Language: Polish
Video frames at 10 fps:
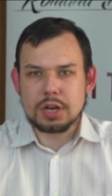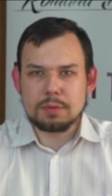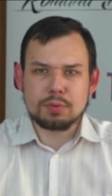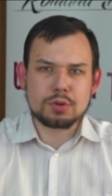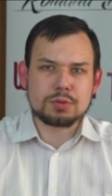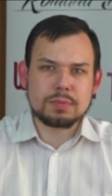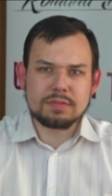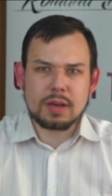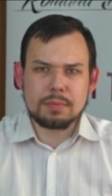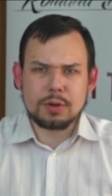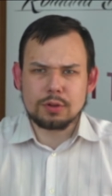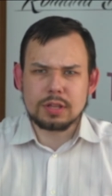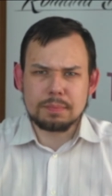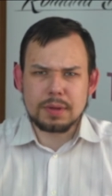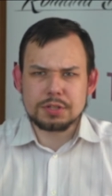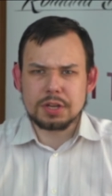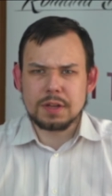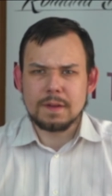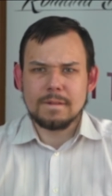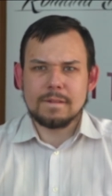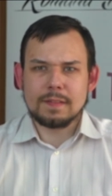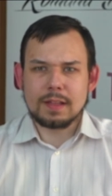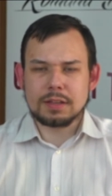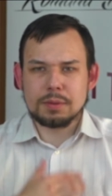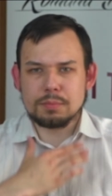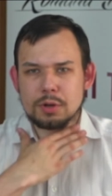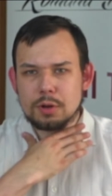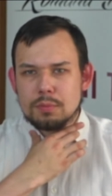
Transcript: porozmawiamy o temacie takim